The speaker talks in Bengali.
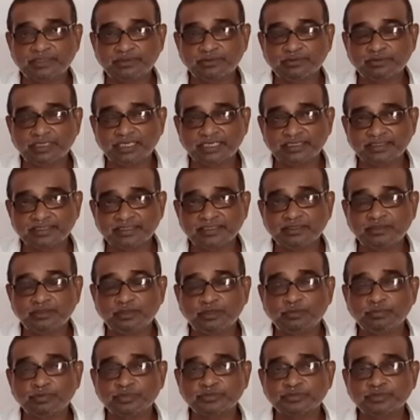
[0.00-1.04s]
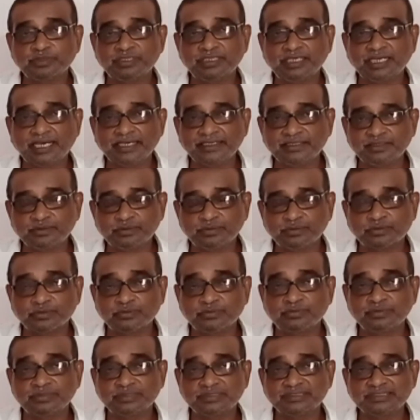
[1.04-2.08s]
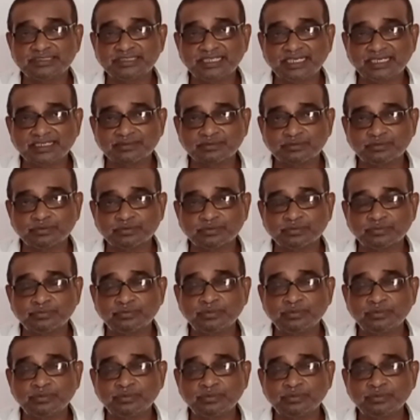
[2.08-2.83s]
লাগে অবশ্যই লাইক করুন শেয়ার করুন